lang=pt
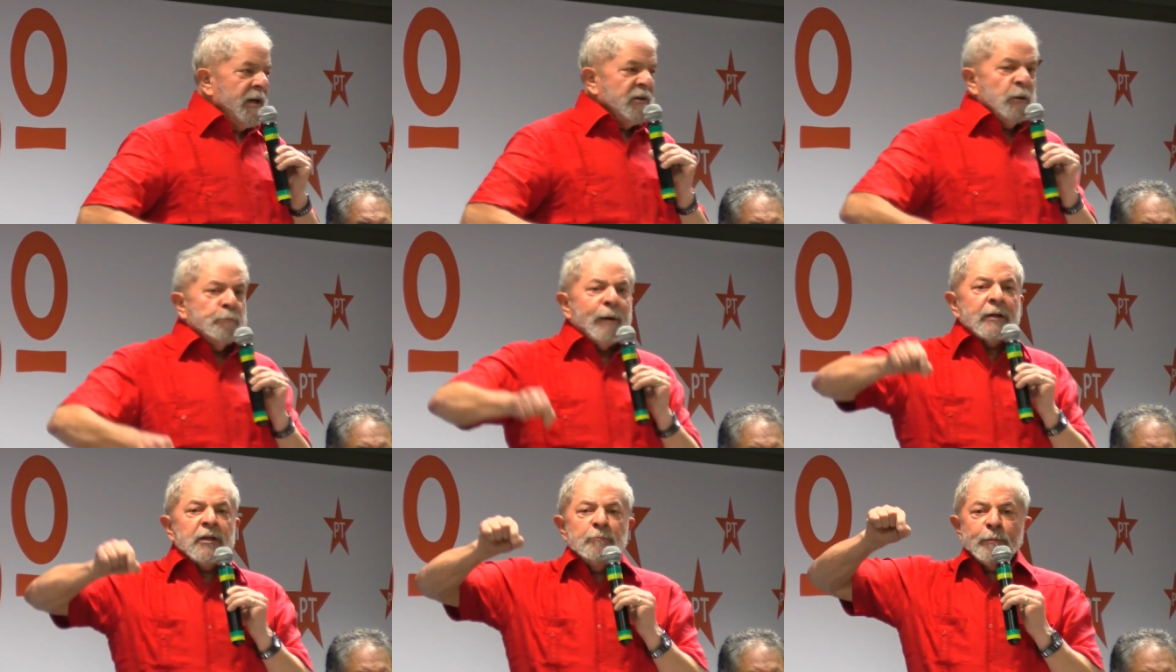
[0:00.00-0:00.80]
de
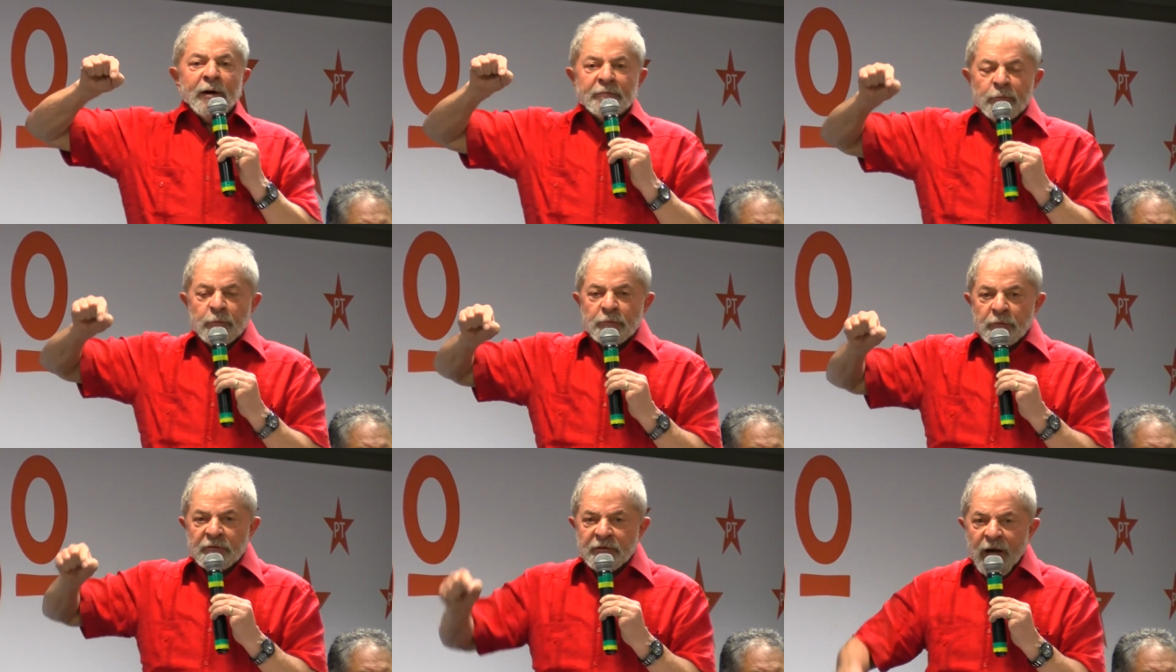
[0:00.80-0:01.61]
participação
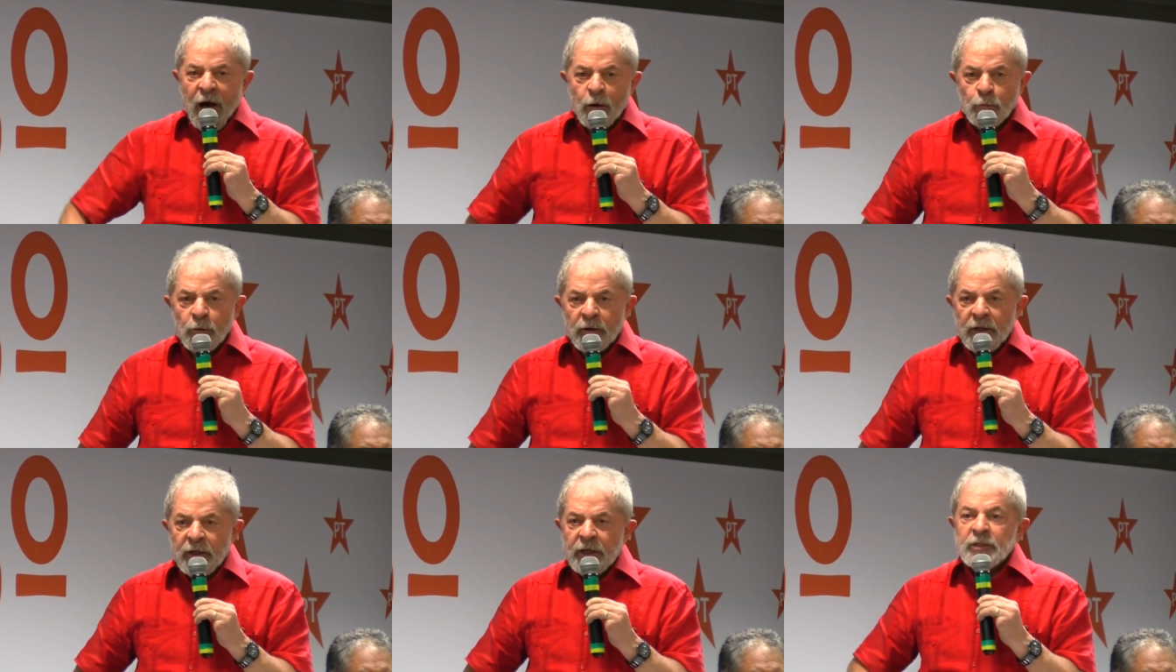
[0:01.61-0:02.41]
social
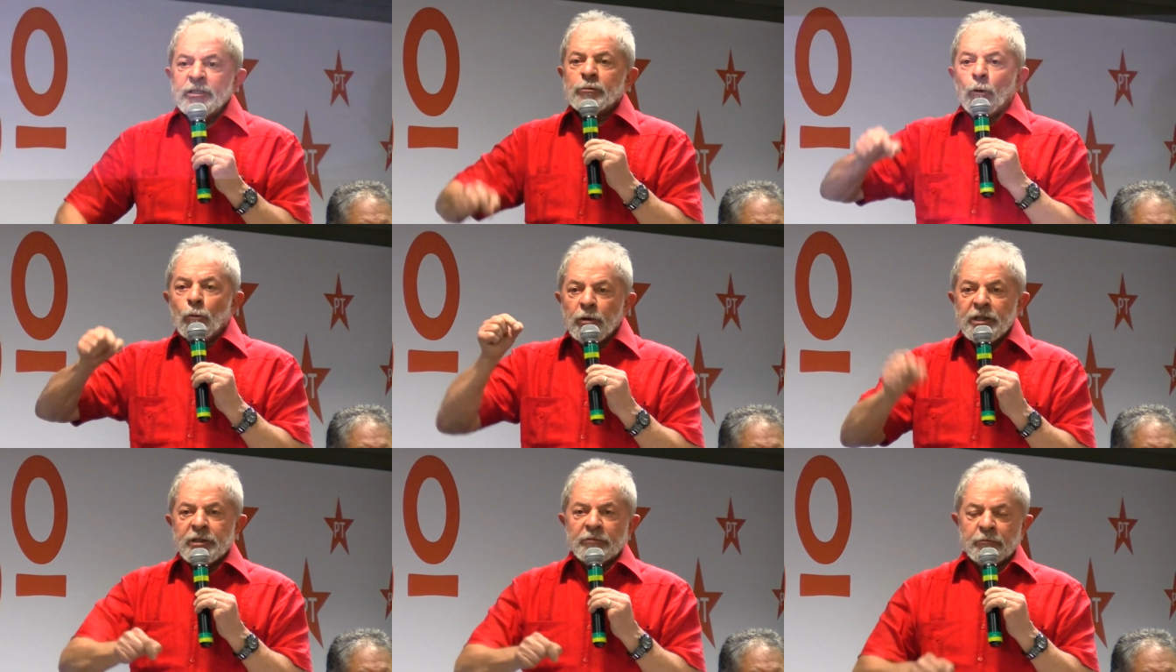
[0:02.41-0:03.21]
e de
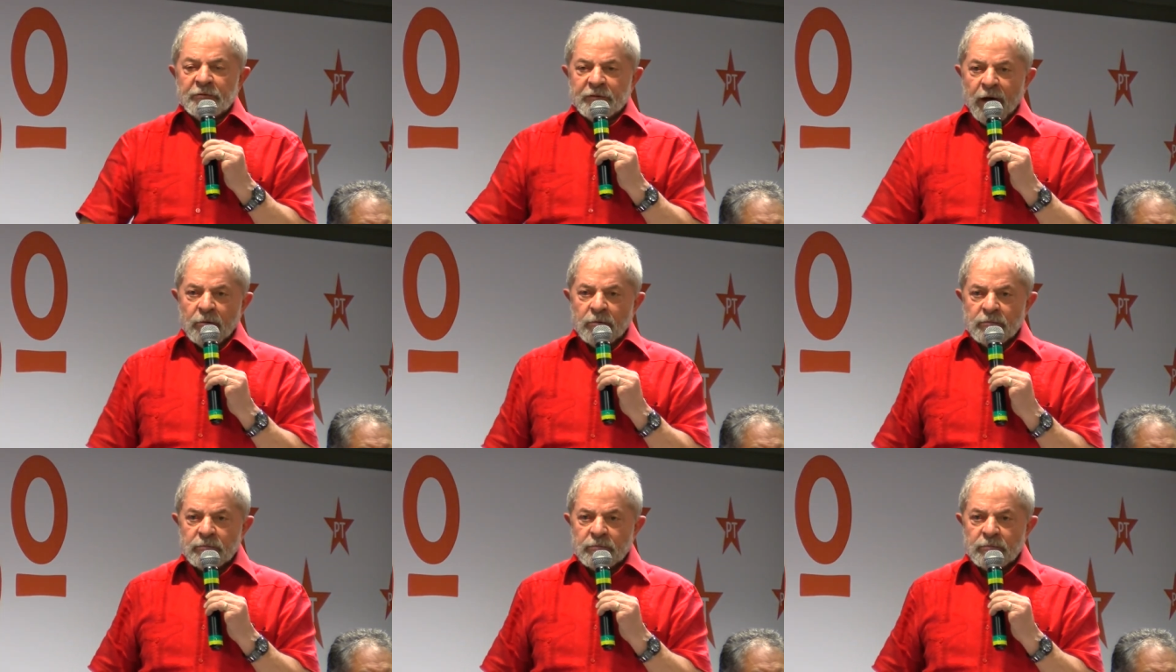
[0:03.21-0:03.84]
conquista social